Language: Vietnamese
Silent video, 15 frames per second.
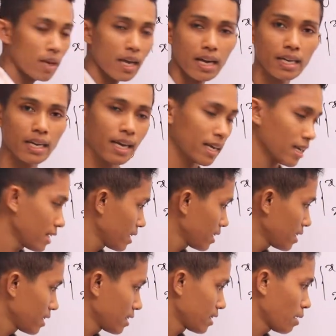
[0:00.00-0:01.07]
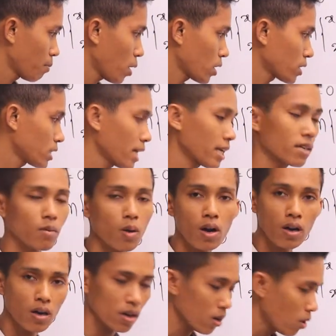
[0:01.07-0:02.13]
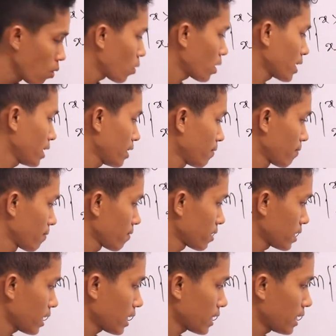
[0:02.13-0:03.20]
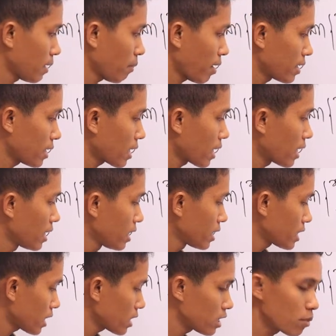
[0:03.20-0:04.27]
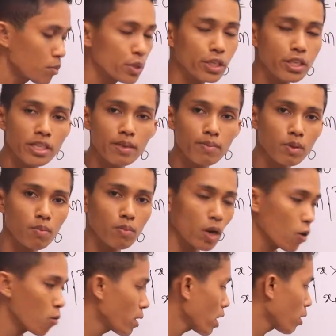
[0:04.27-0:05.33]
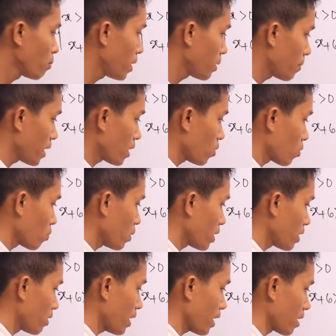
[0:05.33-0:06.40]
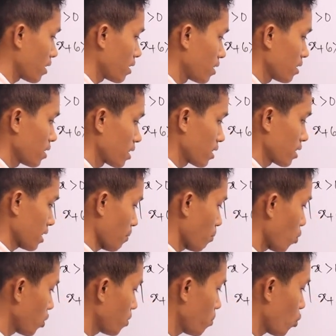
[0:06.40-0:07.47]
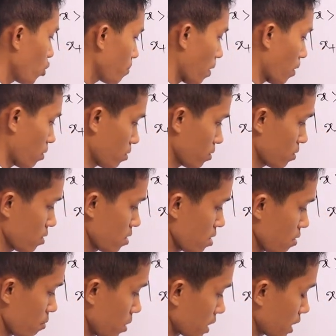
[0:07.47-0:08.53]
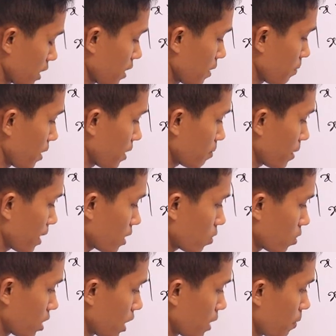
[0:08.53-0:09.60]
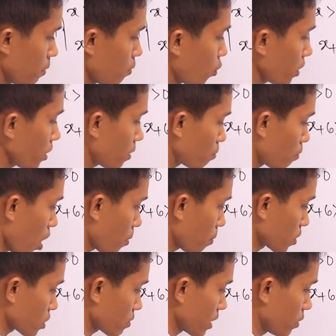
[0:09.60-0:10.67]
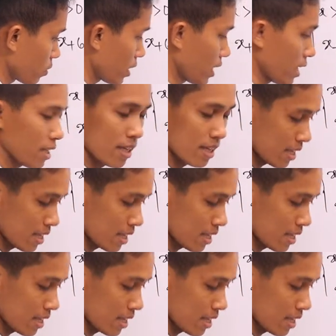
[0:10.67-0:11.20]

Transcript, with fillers: lệ cả nè này phò chạy rồi bờ lô cà rít chẳng cái tiền mà chẳng chẳng dương phi diêm đầm râu mấy ở miền Mekong miền này nè tầm môi môi màu bà sân gì miền Mekong lơ vì mũi dương bọc mà sao Mekong nè